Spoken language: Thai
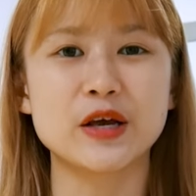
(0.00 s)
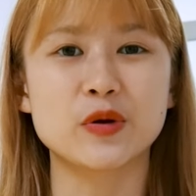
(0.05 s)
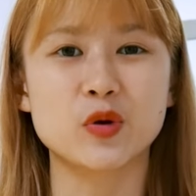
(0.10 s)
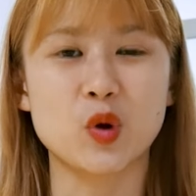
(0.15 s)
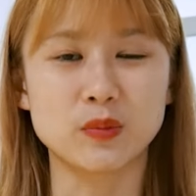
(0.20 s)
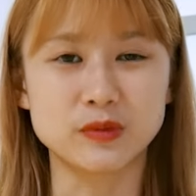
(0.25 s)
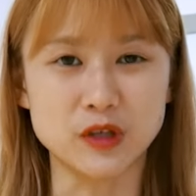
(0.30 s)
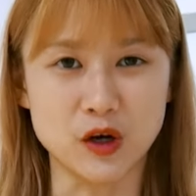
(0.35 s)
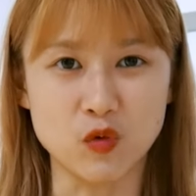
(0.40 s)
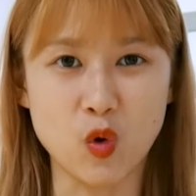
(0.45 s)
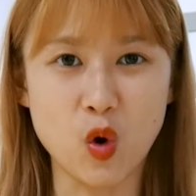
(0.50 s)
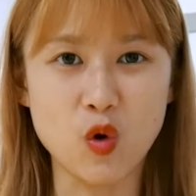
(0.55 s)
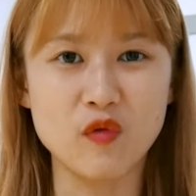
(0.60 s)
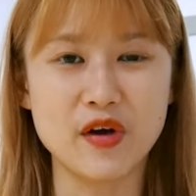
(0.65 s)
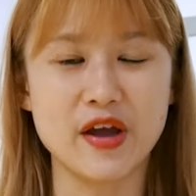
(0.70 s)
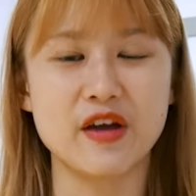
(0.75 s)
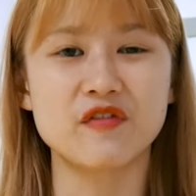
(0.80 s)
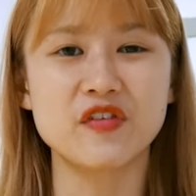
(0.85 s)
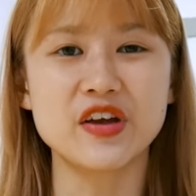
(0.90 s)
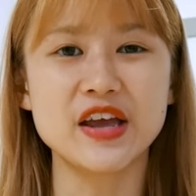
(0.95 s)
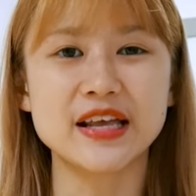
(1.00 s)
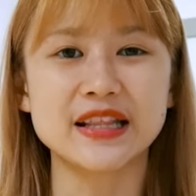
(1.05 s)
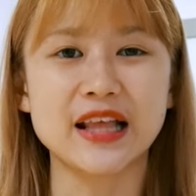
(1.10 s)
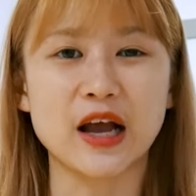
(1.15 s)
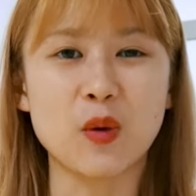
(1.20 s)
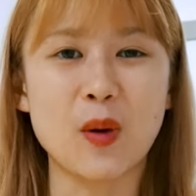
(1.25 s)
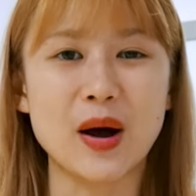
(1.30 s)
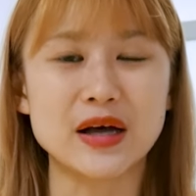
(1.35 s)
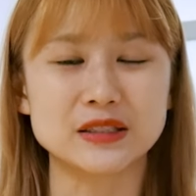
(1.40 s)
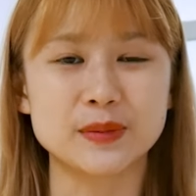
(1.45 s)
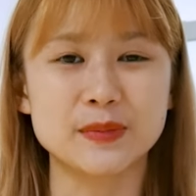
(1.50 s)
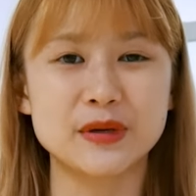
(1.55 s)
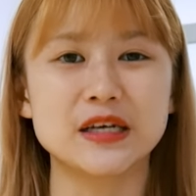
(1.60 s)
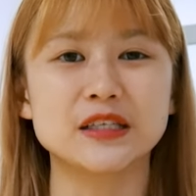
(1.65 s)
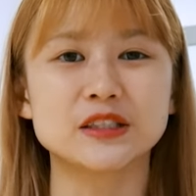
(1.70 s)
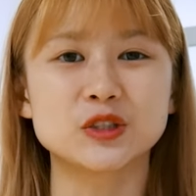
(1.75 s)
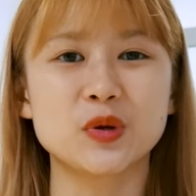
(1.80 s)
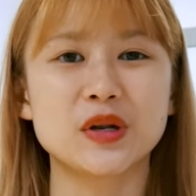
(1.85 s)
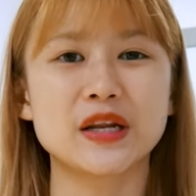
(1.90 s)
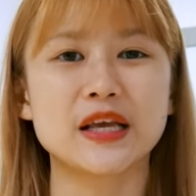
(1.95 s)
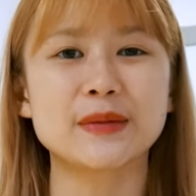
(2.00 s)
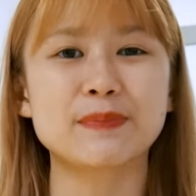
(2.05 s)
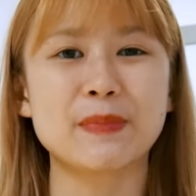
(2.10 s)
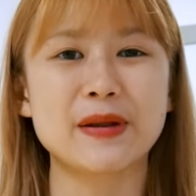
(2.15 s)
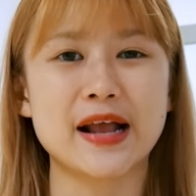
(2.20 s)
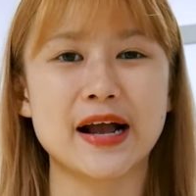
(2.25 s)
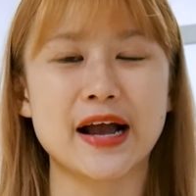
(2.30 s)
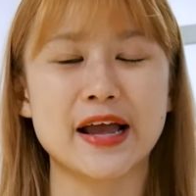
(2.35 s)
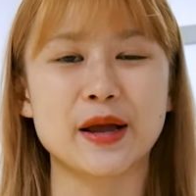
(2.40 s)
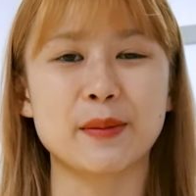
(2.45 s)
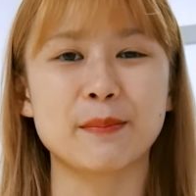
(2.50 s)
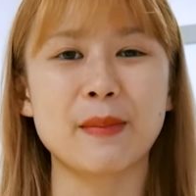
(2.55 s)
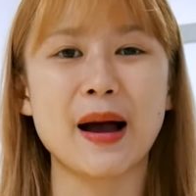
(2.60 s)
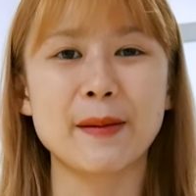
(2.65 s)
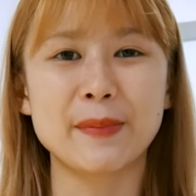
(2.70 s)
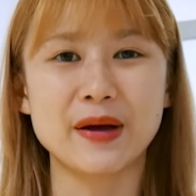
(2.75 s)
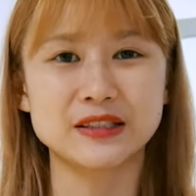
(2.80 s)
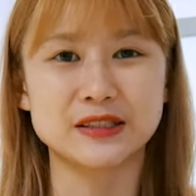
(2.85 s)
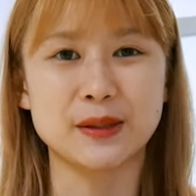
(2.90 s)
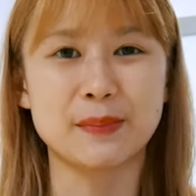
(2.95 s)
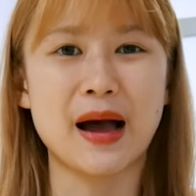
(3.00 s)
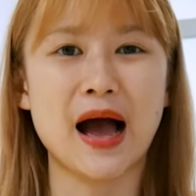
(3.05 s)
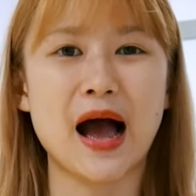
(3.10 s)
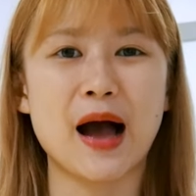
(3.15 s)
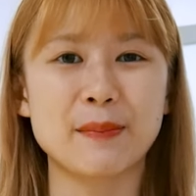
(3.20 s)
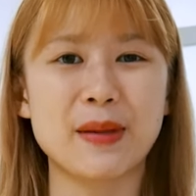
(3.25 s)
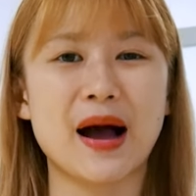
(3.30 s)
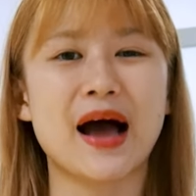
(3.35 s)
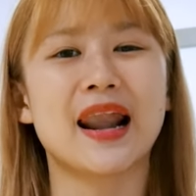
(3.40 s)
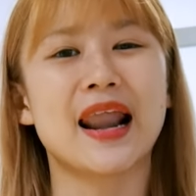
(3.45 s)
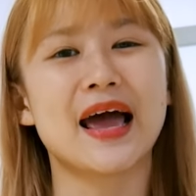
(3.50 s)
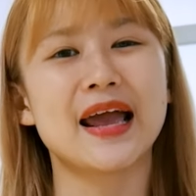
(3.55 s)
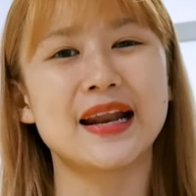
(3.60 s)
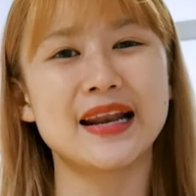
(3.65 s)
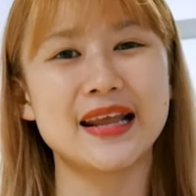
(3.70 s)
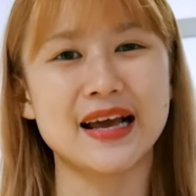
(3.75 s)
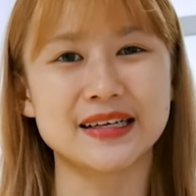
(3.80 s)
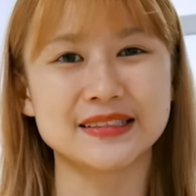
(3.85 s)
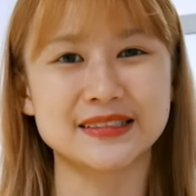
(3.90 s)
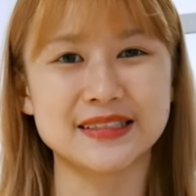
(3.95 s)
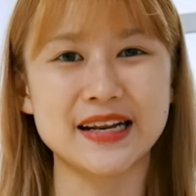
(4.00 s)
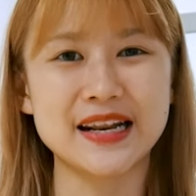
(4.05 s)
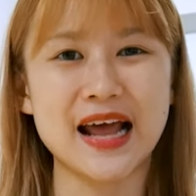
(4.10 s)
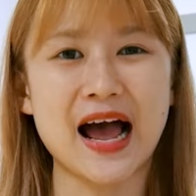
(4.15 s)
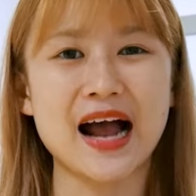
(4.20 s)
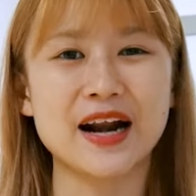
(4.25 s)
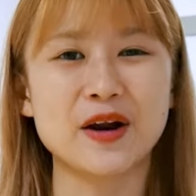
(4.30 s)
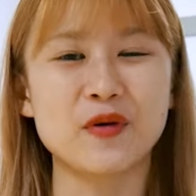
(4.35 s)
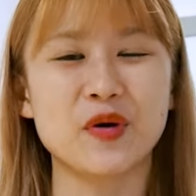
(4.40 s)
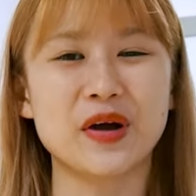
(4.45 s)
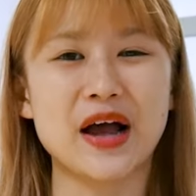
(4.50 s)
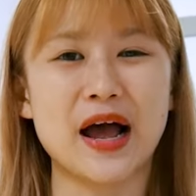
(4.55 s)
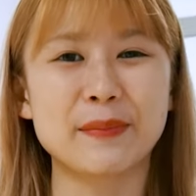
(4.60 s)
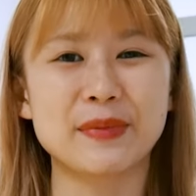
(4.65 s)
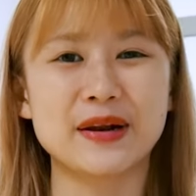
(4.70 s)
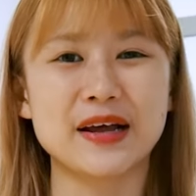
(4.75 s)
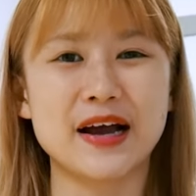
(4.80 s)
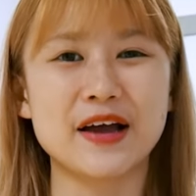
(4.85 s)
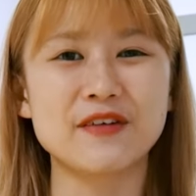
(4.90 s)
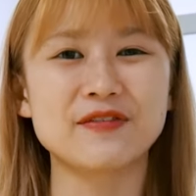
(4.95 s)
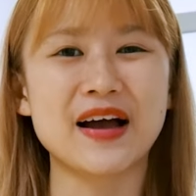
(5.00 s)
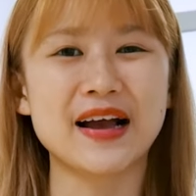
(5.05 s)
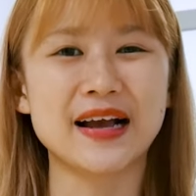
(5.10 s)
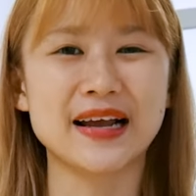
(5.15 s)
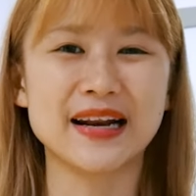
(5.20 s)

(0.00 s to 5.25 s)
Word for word: รวมถึงวงเวรี่แต่กว่าจะมาถึงจุดนี้เป็นยังไงกันบ้างแพลจะพามาไล่เลียงเส้นทางในวงการบันเทิงให้ฟัง